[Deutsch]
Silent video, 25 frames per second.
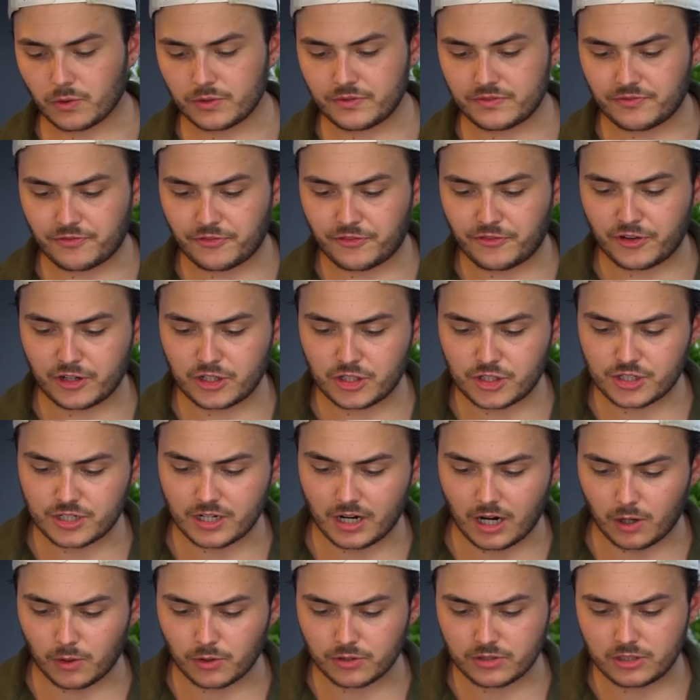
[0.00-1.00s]
und fischt
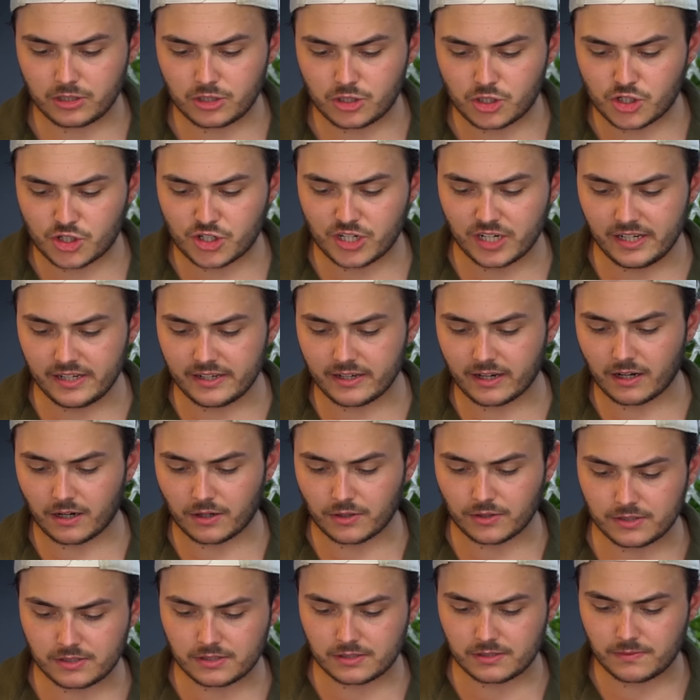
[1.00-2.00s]
auch die Chili
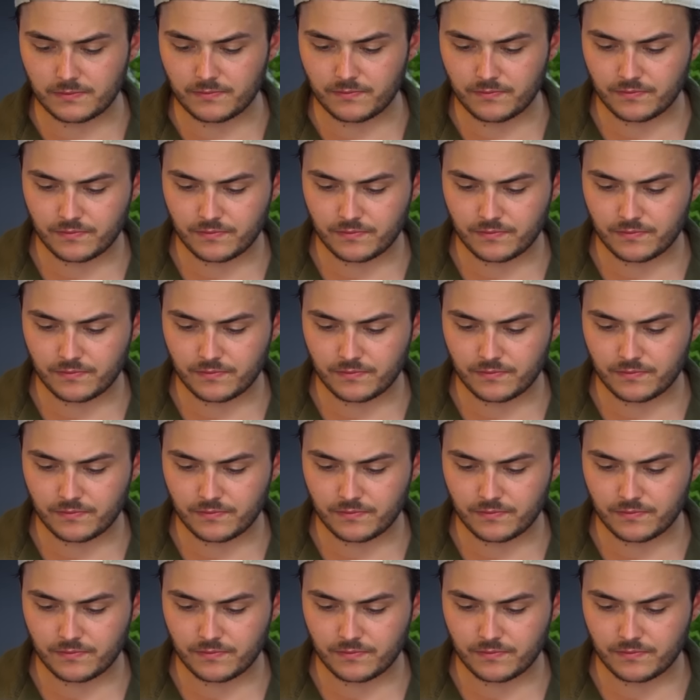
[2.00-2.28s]
raus.